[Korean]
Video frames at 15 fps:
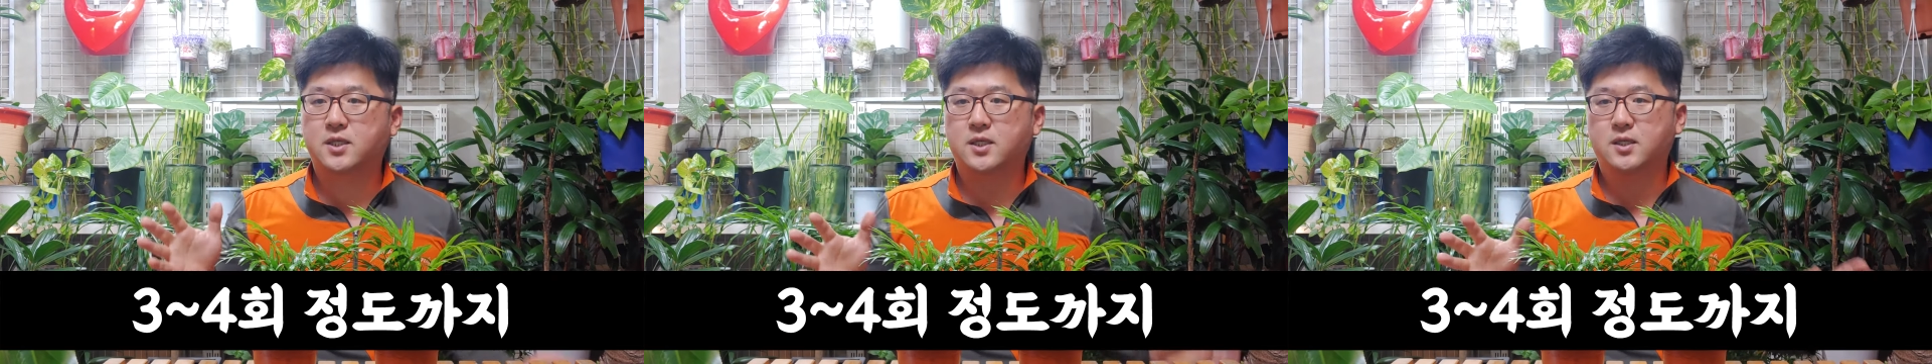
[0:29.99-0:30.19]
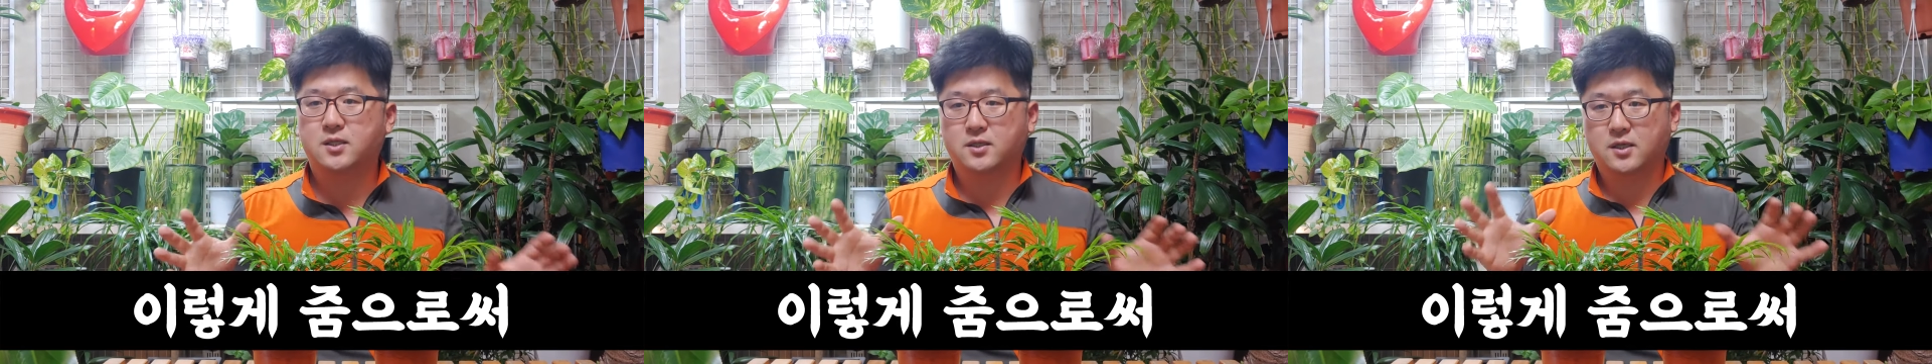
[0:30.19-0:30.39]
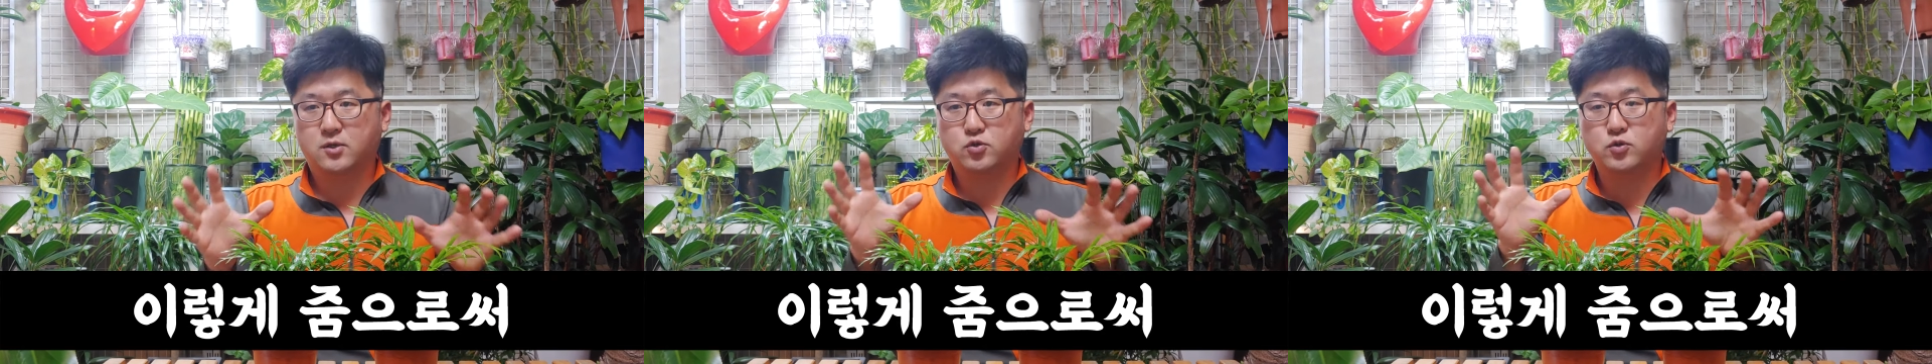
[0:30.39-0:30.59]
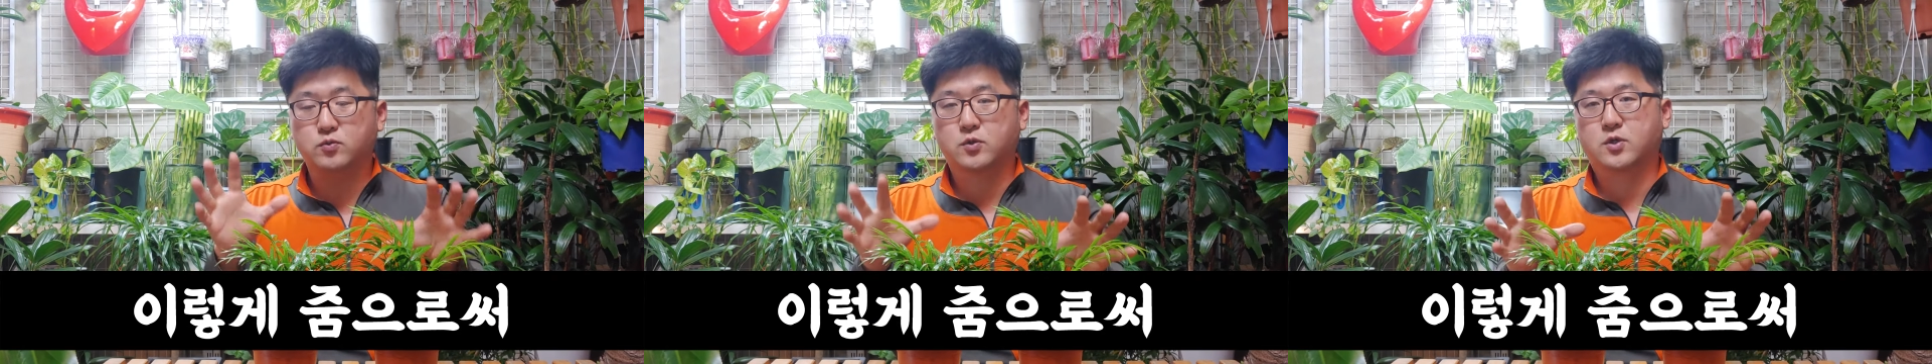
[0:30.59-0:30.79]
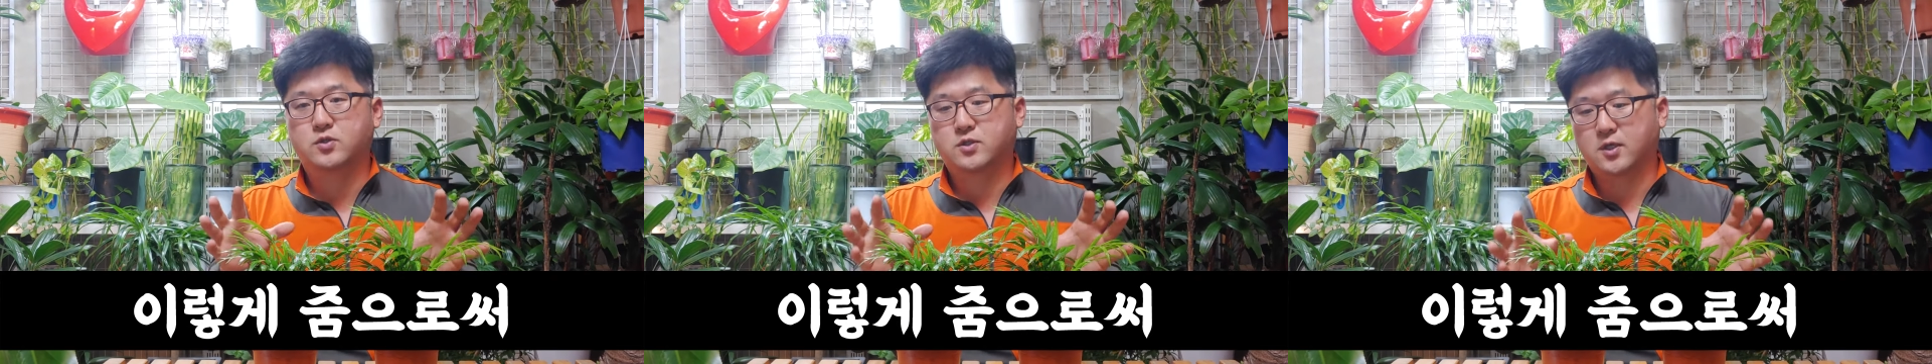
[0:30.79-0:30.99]
이렇게
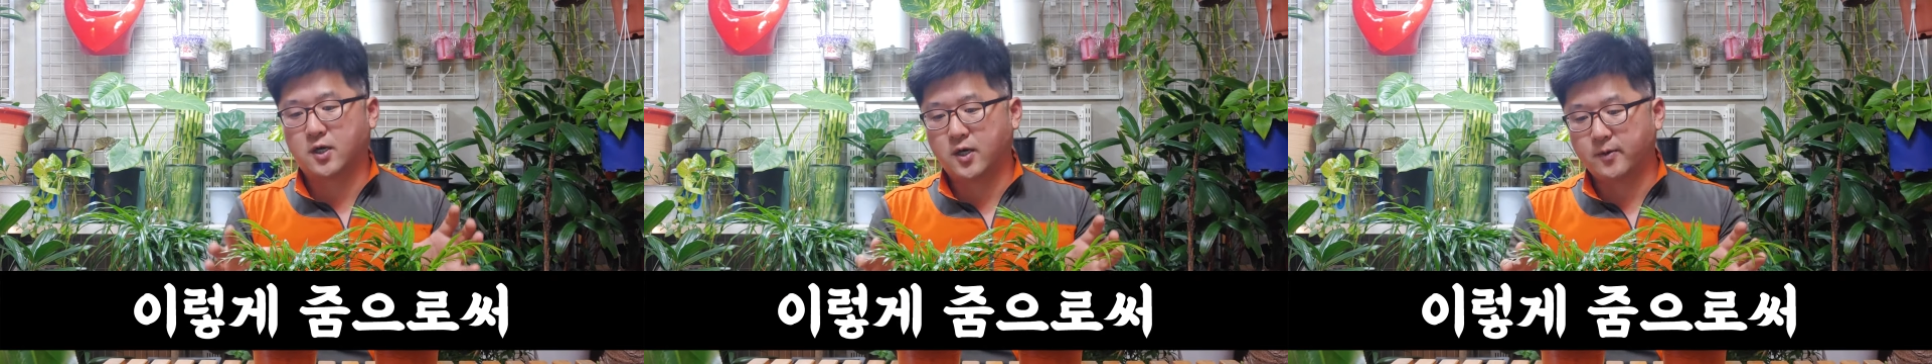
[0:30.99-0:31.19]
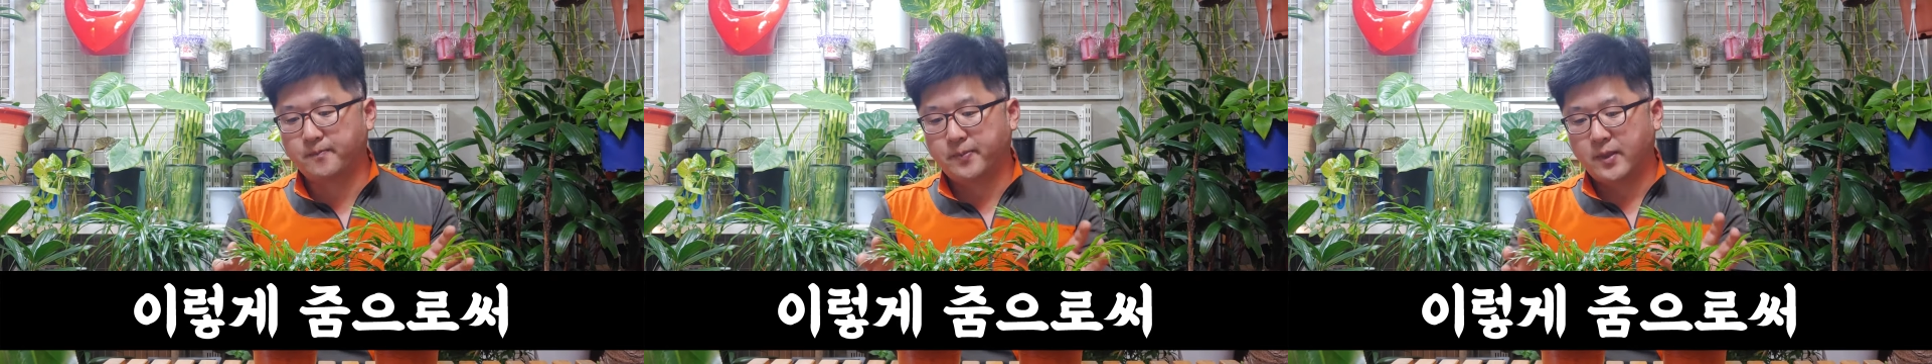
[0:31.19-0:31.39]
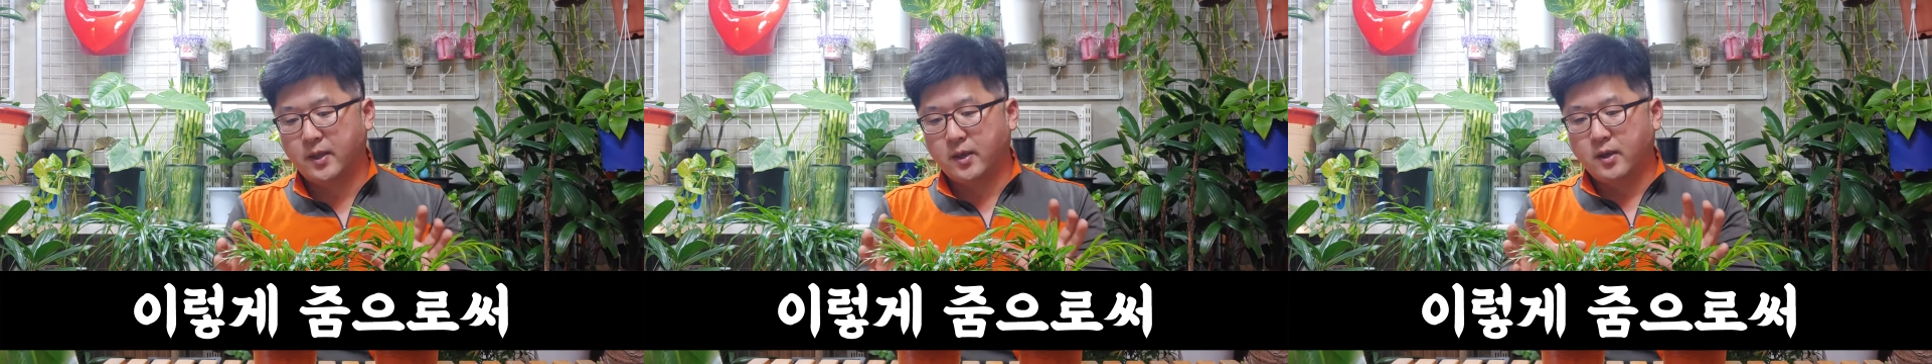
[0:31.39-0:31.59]
줌으로써